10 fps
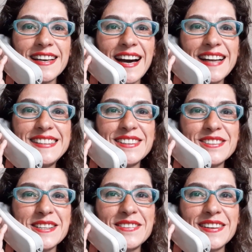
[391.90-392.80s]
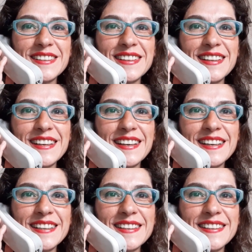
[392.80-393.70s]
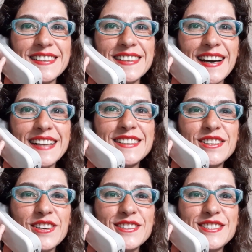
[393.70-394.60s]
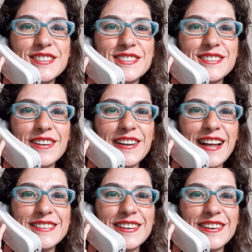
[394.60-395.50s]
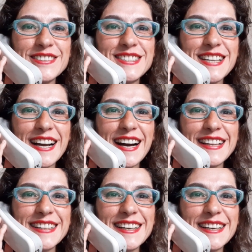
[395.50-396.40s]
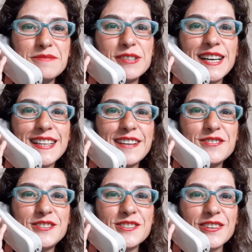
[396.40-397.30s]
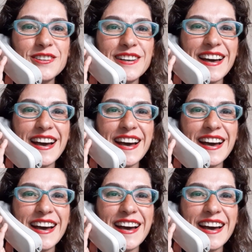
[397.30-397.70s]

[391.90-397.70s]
Hadi o zaman. Hadi görüşürüz Ronaldo hoşça kal. Bu kadar 3 soru.